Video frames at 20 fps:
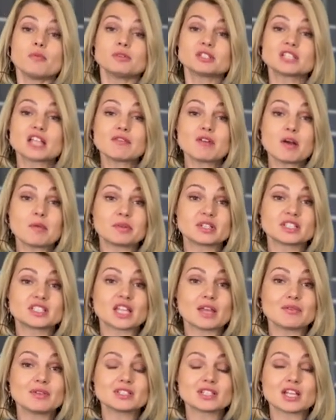По словам
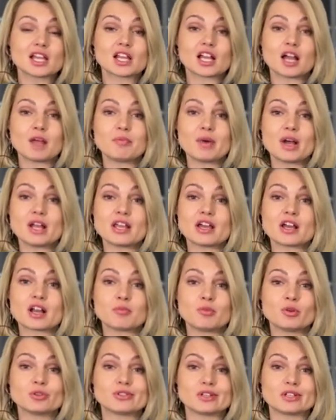представителей, компания
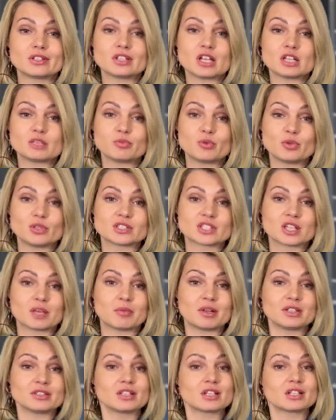работает над
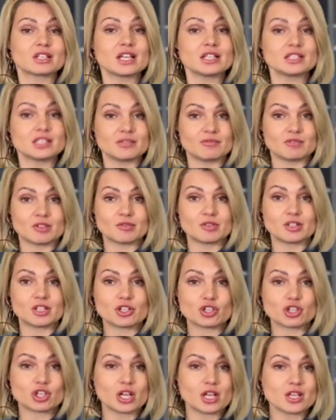поиском альтернативного
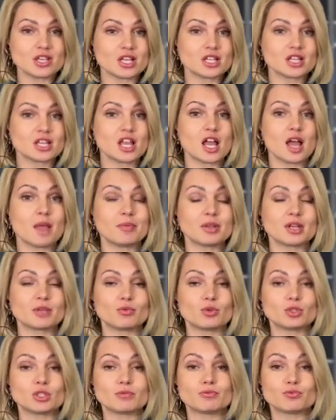решения для
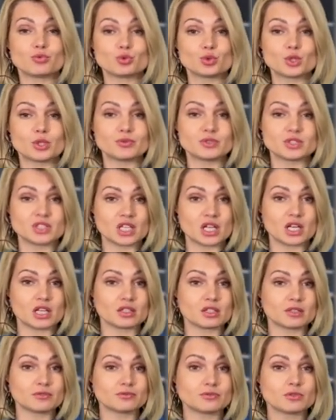перевода фунтов
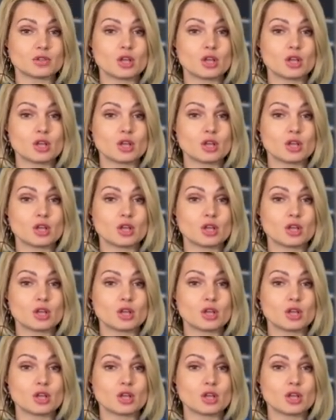стерлингов.